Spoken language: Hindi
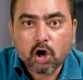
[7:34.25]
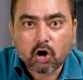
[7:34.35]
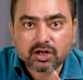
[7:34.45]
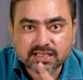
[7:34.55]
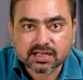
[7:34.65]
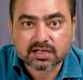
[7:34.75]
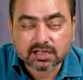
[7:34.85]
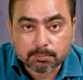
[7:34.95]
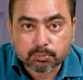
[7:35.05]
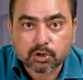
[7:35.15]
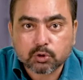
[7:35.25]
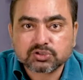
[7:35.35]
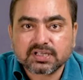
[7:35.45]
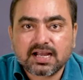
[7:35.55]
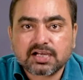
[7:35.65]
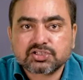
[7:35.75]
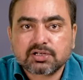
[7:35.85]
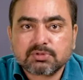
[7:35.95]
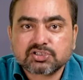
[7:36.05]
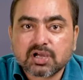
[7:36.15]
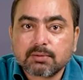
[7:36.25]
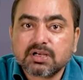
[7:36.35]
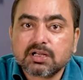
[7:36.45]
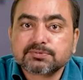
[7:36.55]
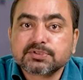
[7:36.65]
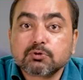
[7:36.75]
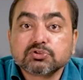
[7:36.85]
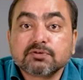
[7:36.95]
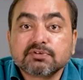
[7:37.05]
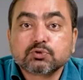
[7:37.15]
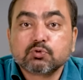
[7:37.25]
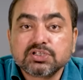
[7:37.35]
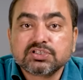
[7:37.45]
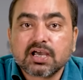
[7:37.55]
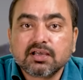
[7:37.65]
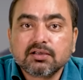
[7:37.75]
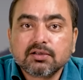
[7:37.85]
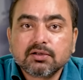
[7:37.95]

और यह रकम बुलडोजर एक्शन में शामिल अफसरों से वसूली जाए